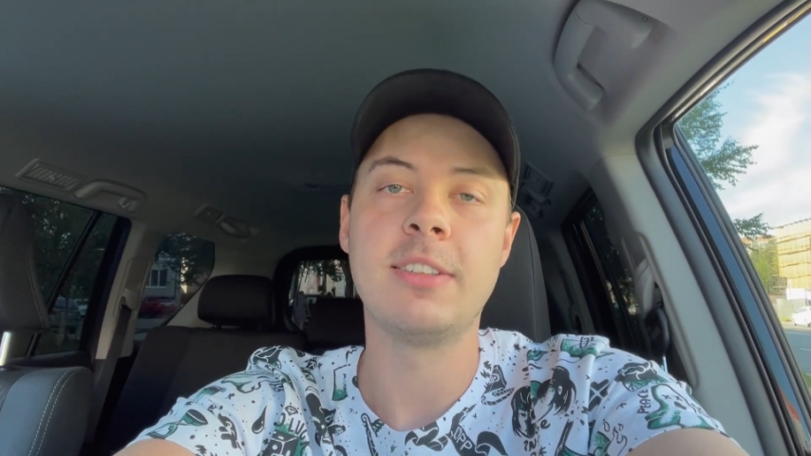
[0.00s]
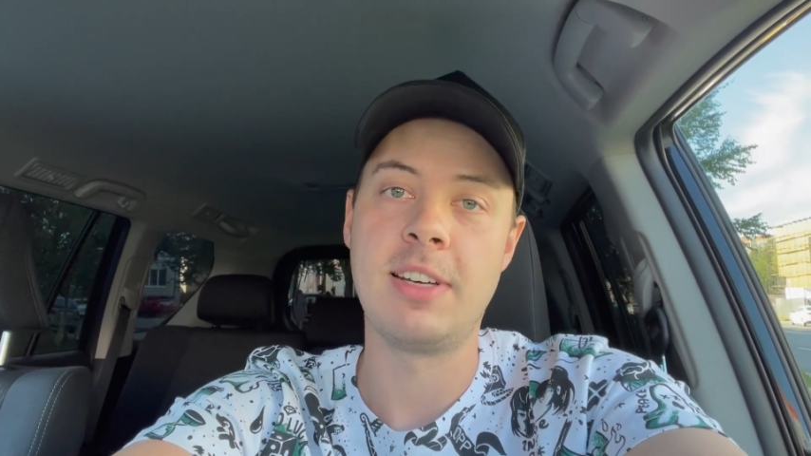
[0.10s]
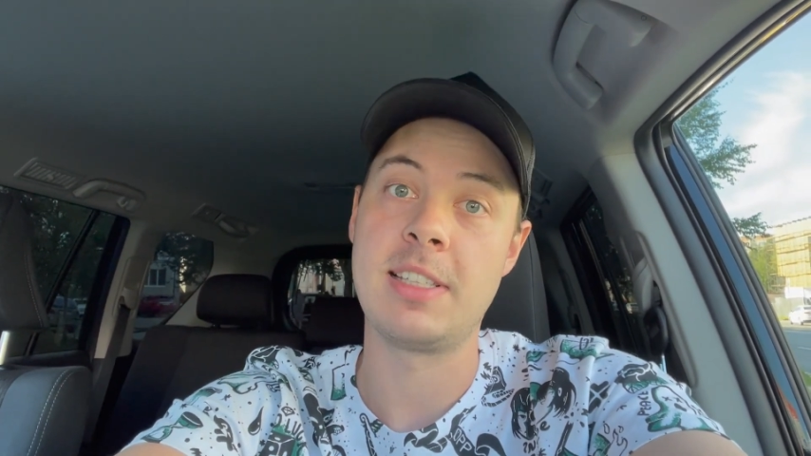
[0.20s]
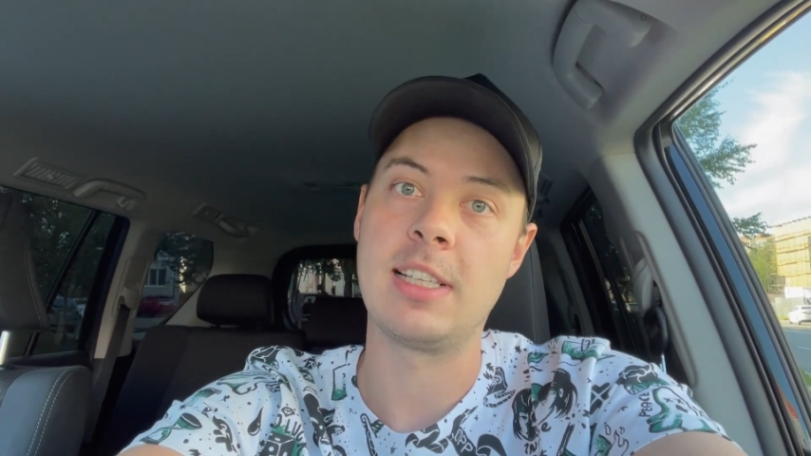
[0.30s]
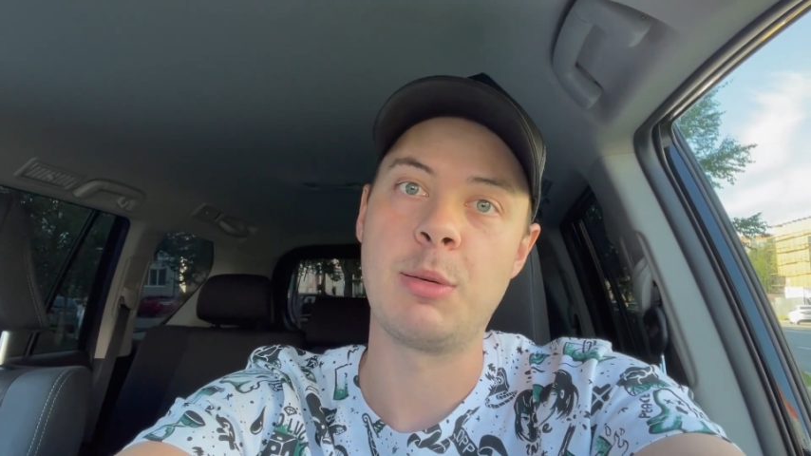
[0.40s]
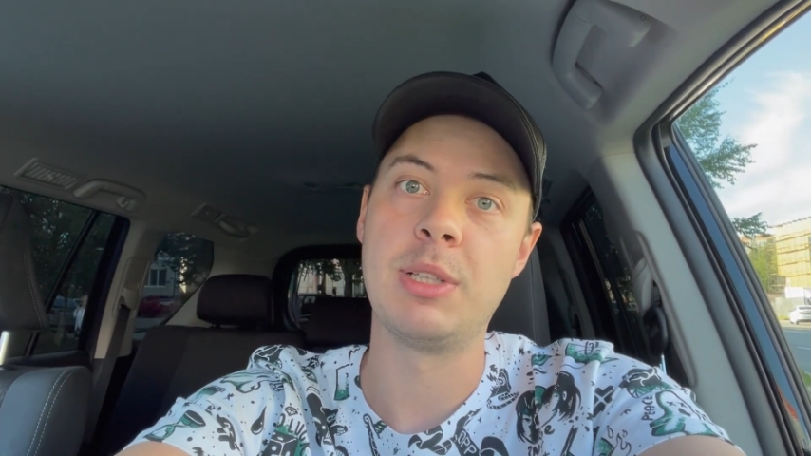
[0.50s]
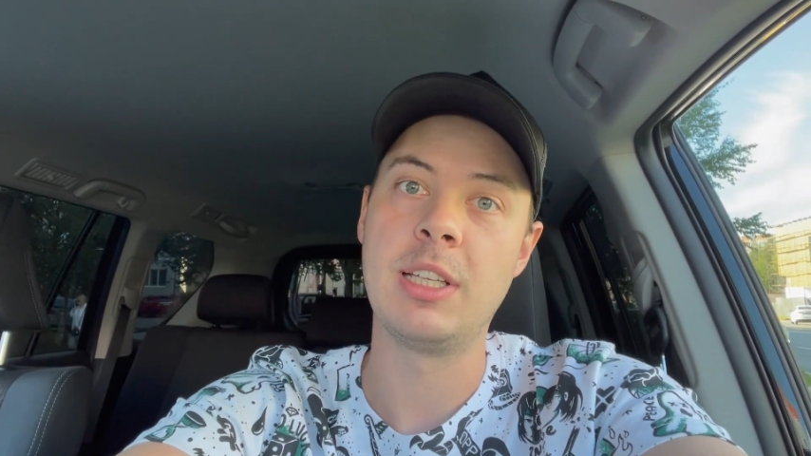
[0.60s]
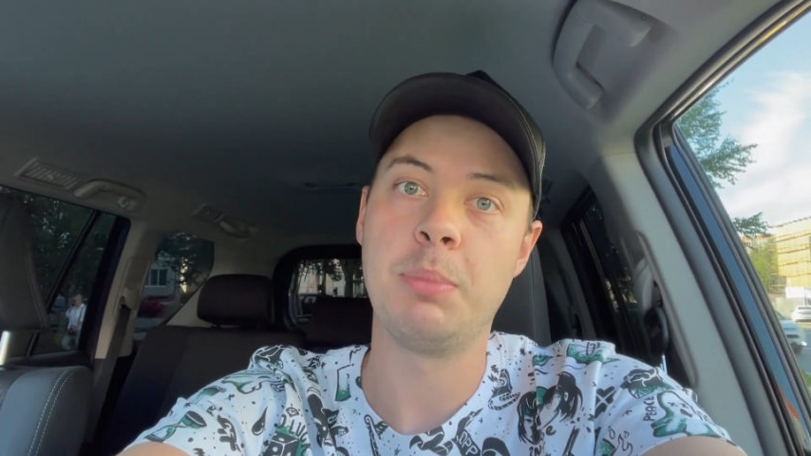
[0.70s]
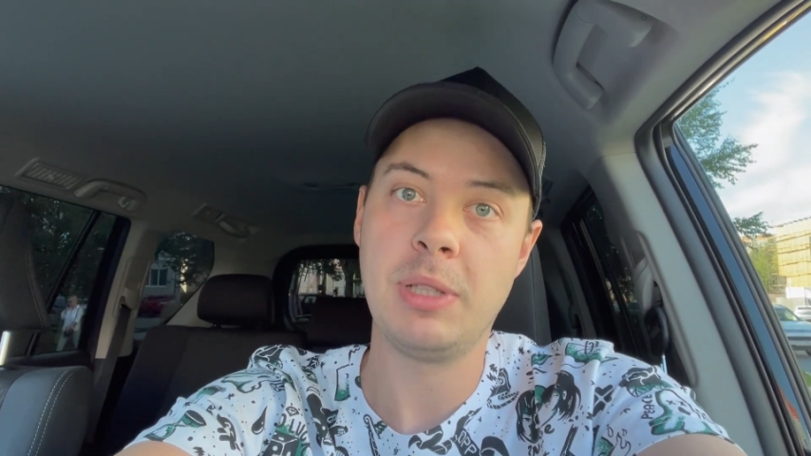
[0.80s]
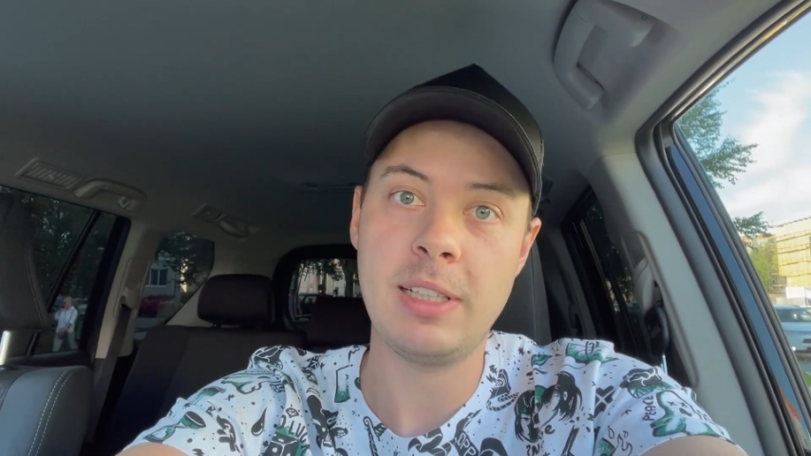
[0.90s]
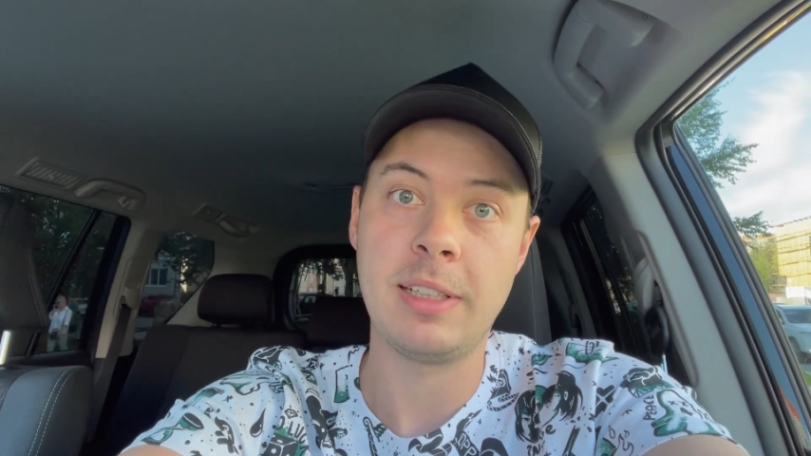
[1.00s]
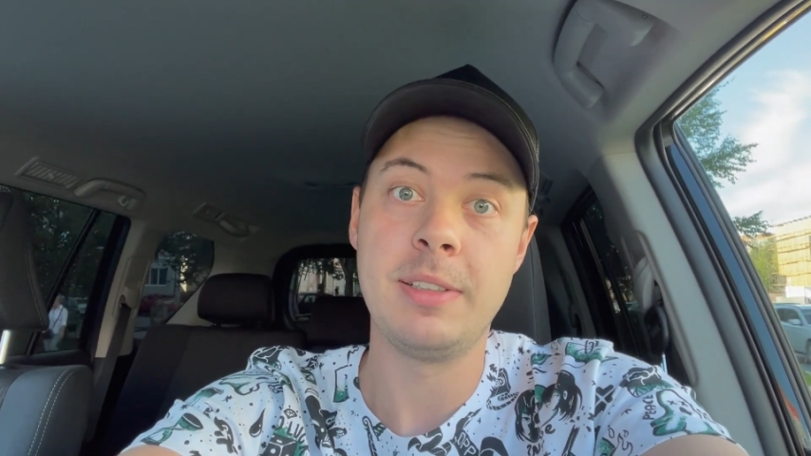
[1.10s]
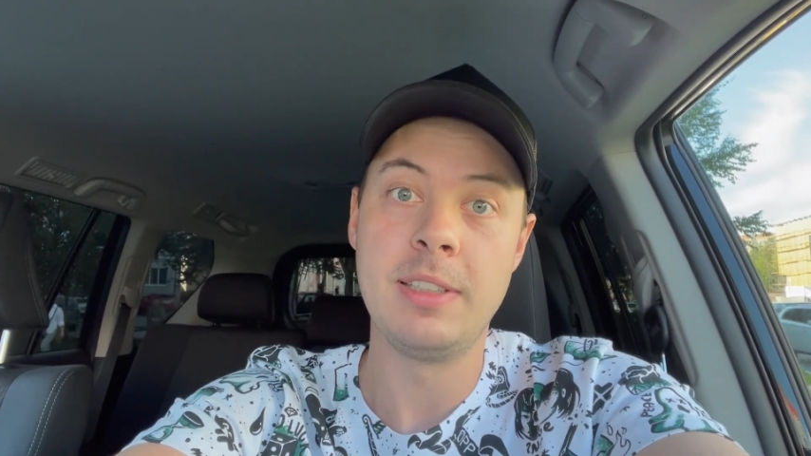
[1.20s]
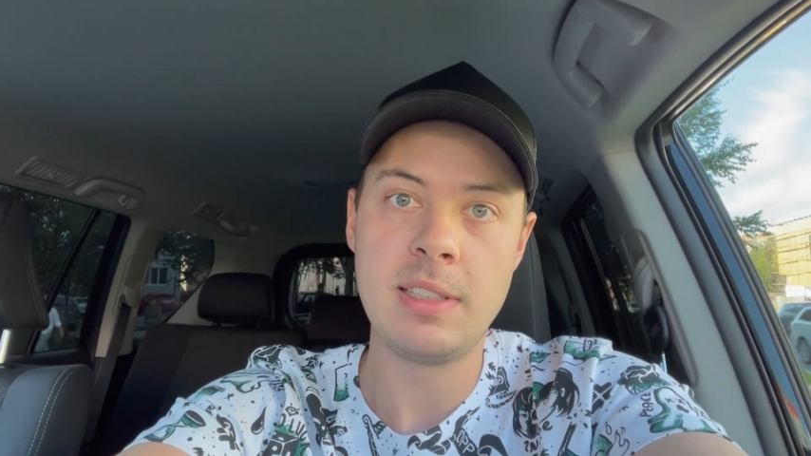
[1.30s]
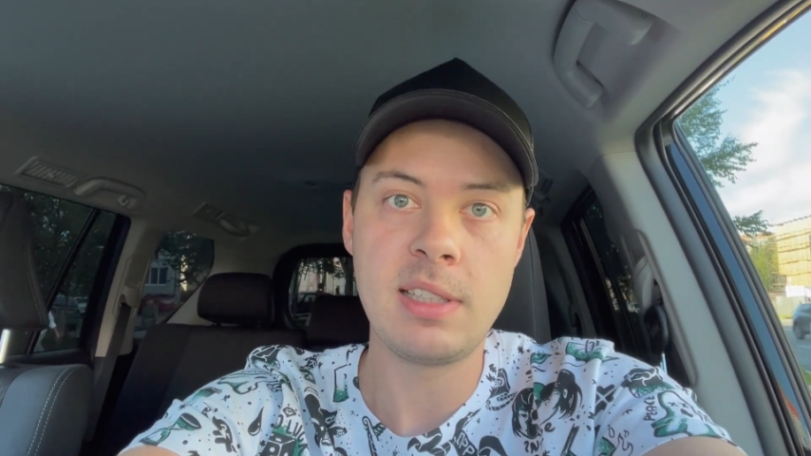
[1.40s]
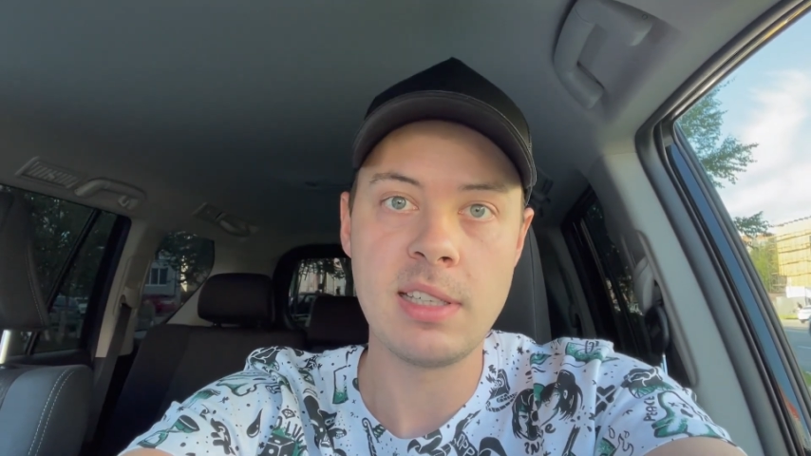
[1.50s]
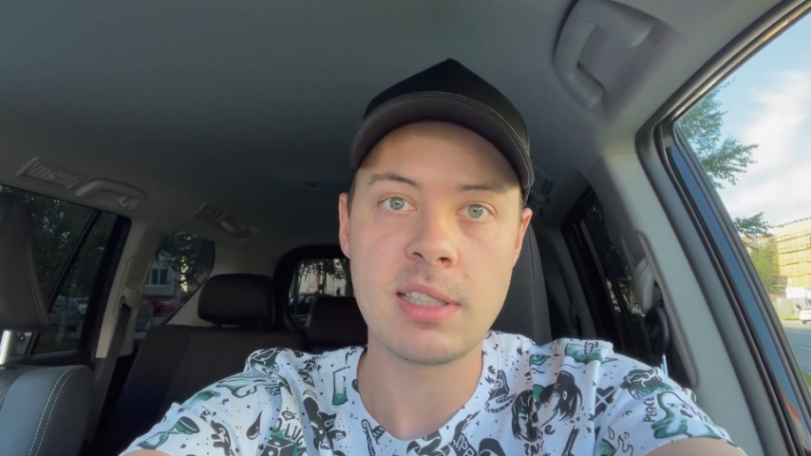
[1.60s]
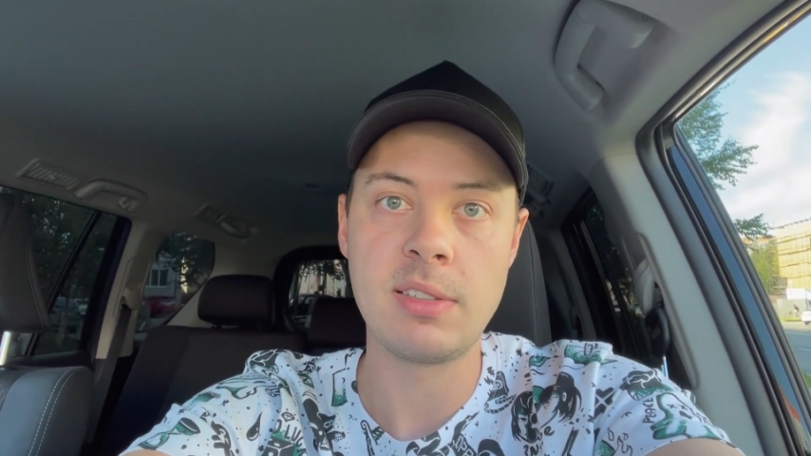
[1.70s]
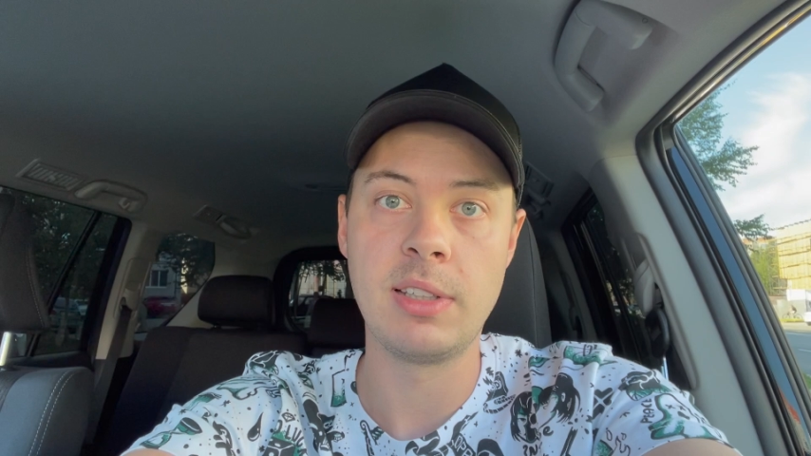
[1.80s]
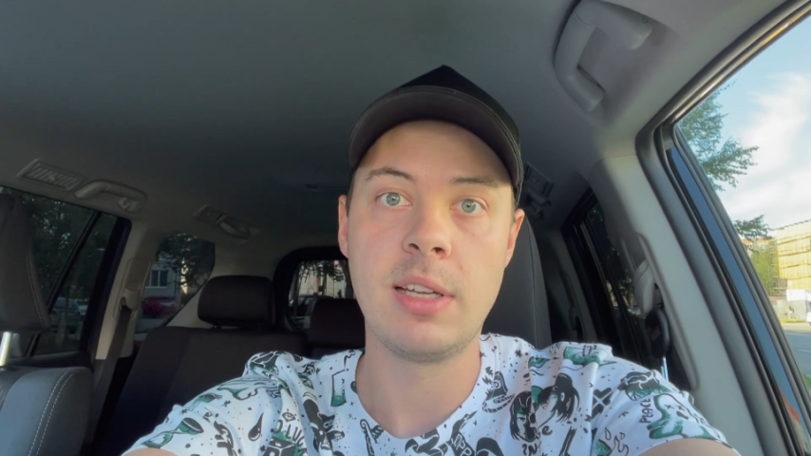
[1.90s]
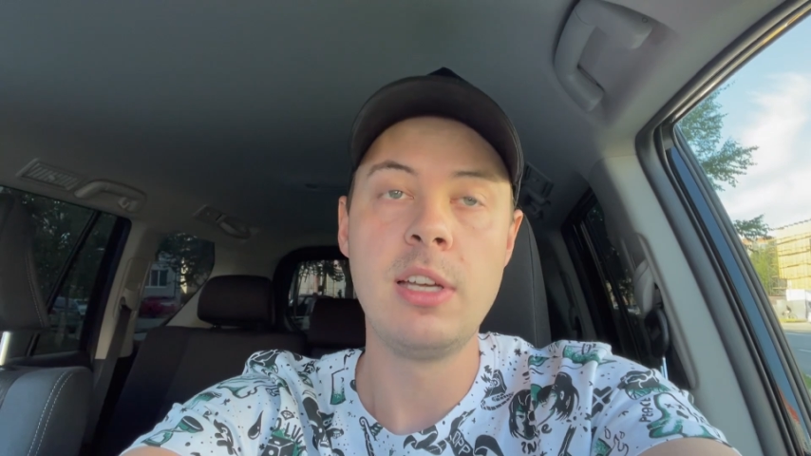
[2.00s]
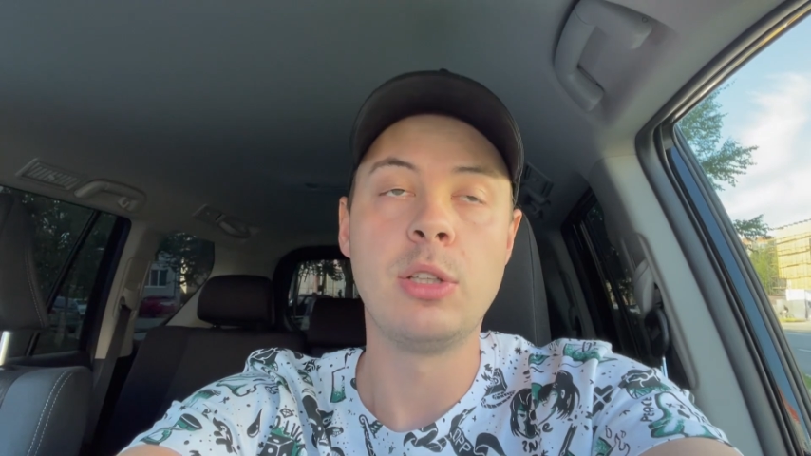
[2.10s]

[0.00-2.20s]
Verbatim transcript: твоя заработная плата, естественно.